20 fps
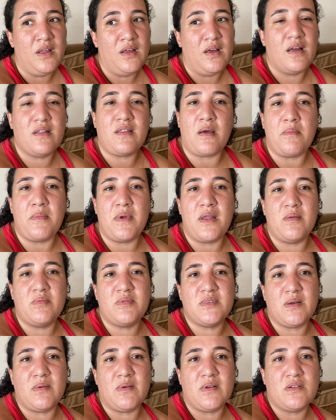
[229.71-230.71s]
Zaten belli bir
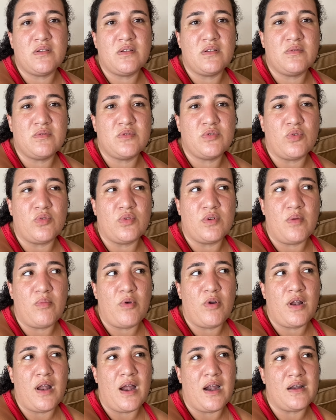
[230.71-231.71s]
zaman sonra
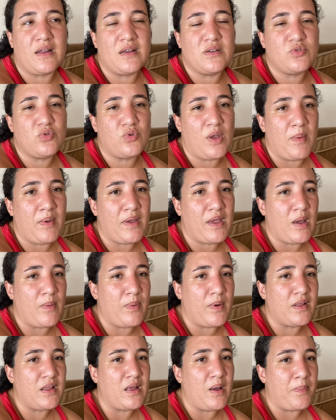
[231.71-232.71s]
böyle herkes çok yemek
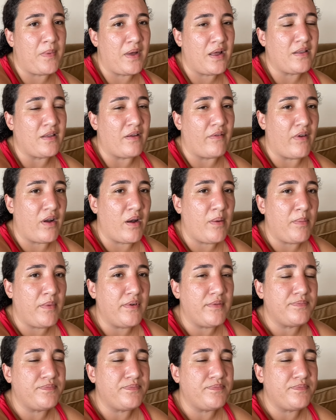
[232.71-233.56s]
yapan yapmayan da var ama